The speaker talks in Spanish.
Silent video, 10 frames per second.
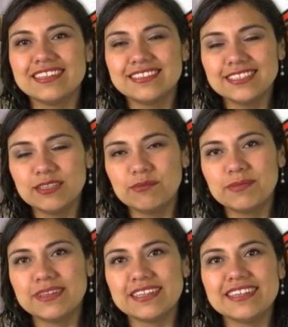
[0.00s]

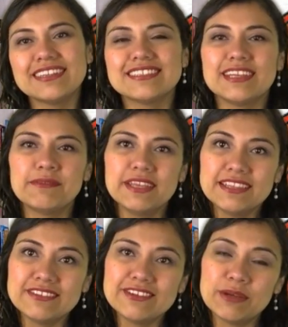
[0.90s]
Siempre
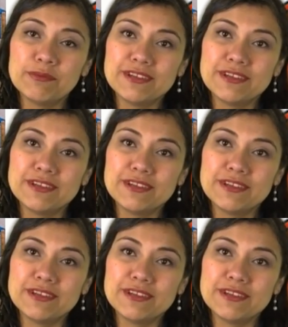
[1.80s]
sabiendo que